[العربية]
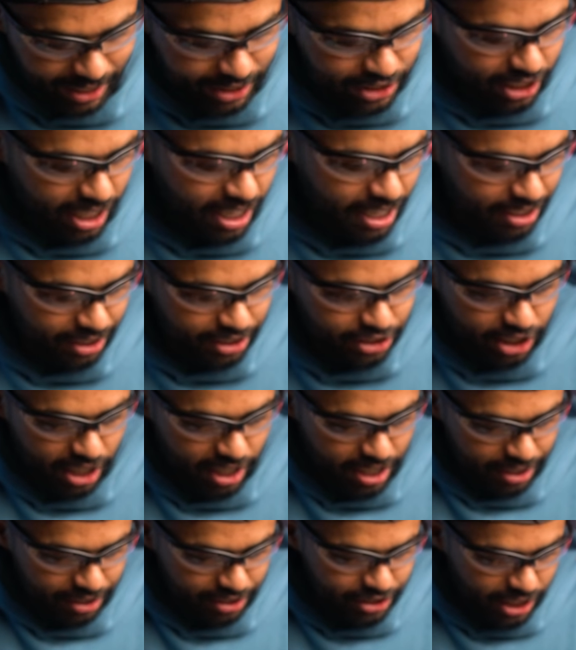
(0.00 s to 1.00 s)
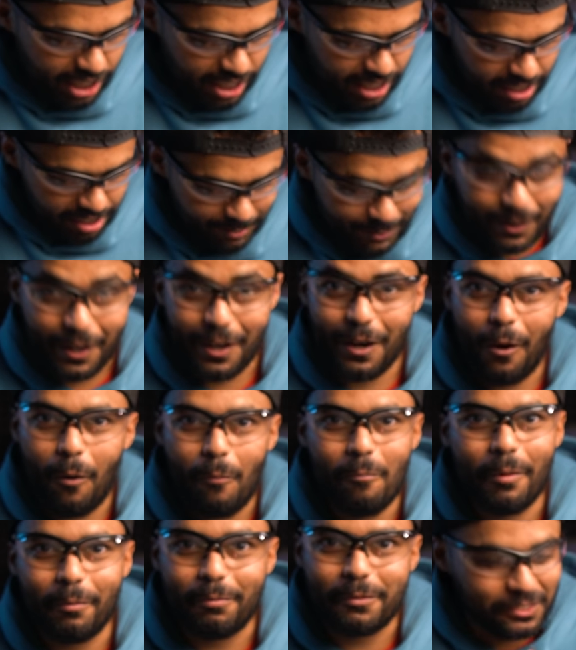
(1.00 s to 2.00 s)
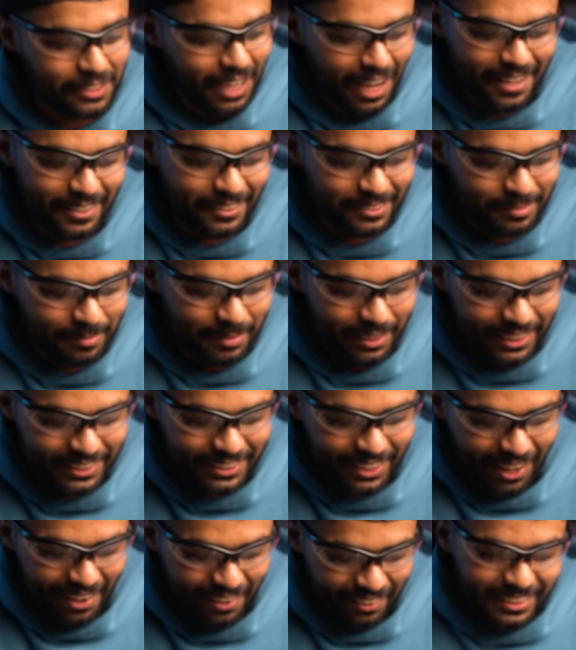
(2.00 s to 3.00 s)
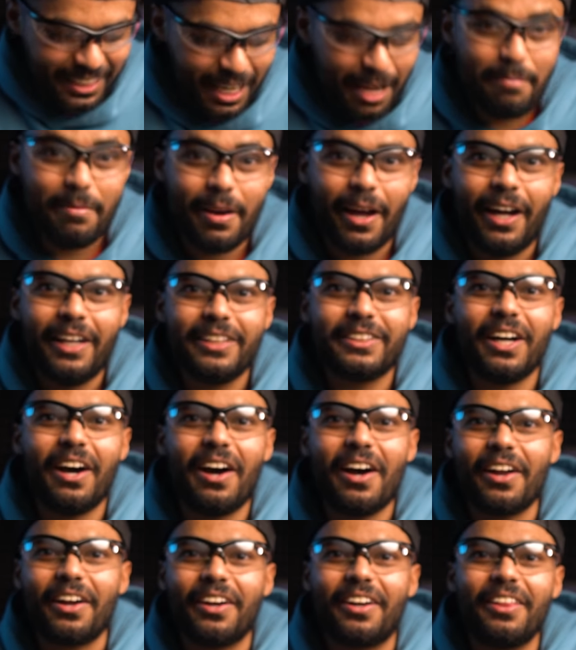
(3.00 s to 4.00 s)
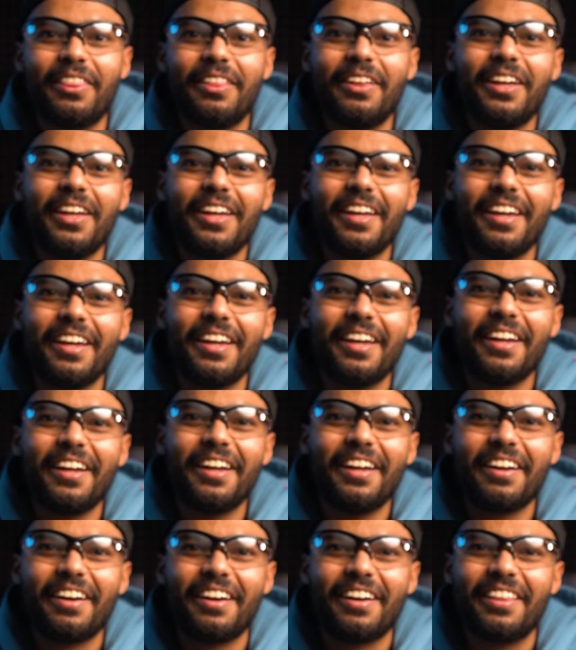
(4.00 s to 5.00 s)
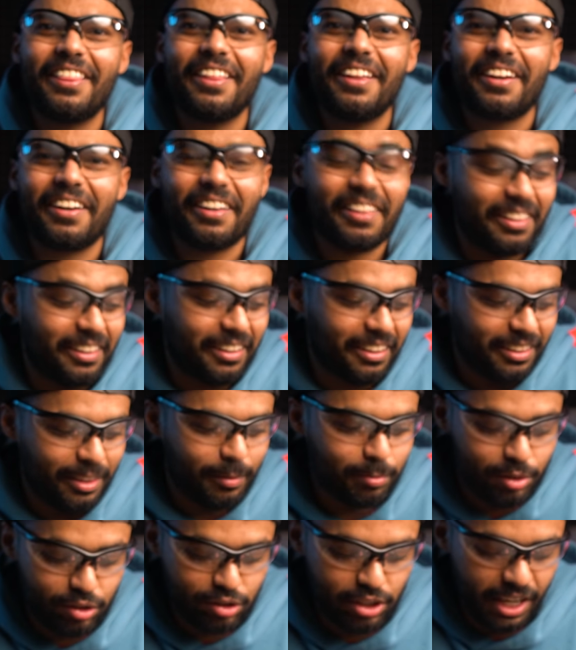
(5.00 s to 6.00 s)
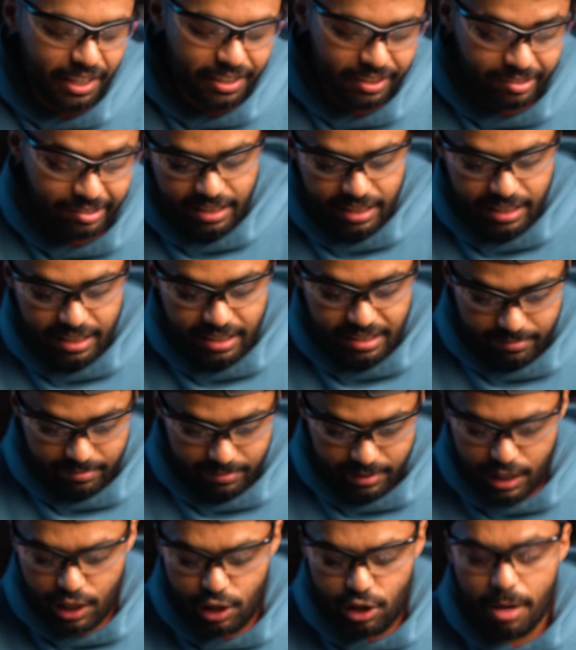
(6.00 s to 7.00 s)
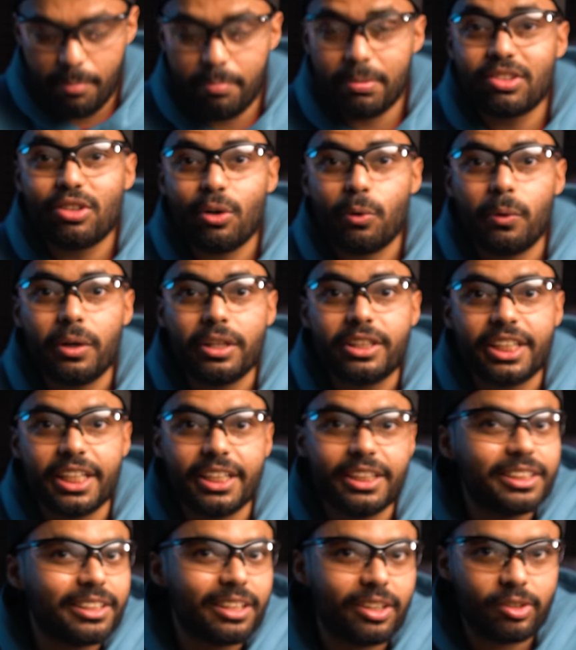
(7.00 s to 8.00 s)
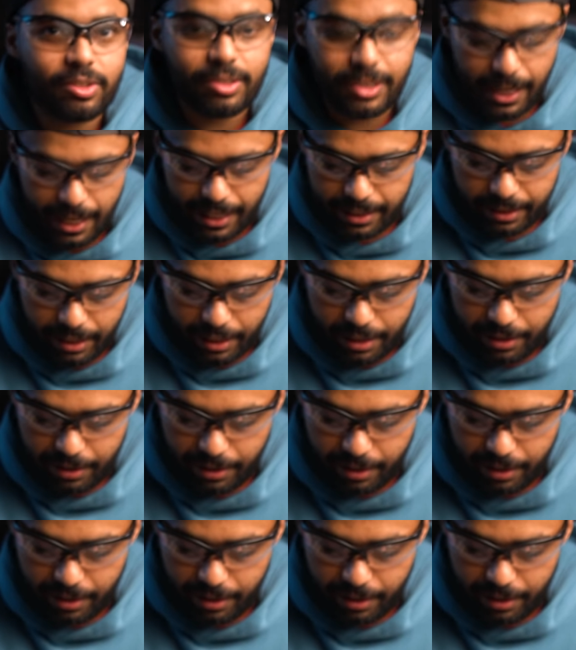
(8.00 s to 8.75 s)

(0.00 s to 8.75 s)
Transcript: حجار حجار حجار والله امي بتستانس من الحجار جايب لها احجار كثيرة كثير كثير كثير بتستانس كل يوم بتسوي تشنج للساعة تغير